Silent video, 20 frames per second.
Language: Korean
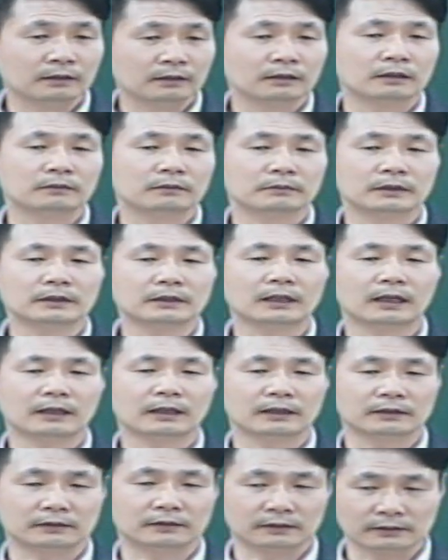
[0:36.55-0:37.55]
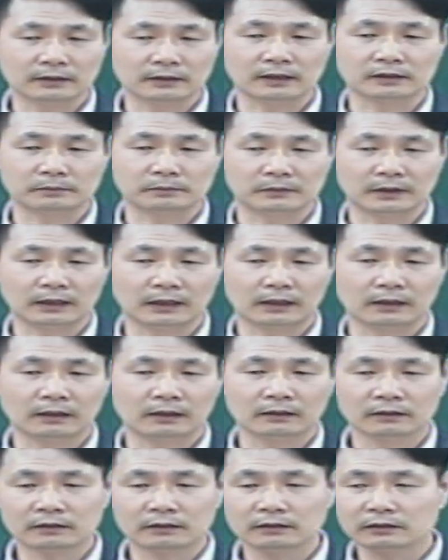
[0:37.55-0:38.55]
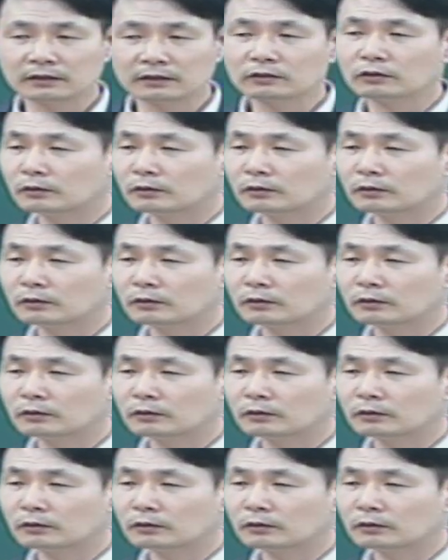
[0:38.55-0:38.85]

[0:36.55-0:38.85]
그럼 그때 하나님께서 역사하십니다. 그 기도를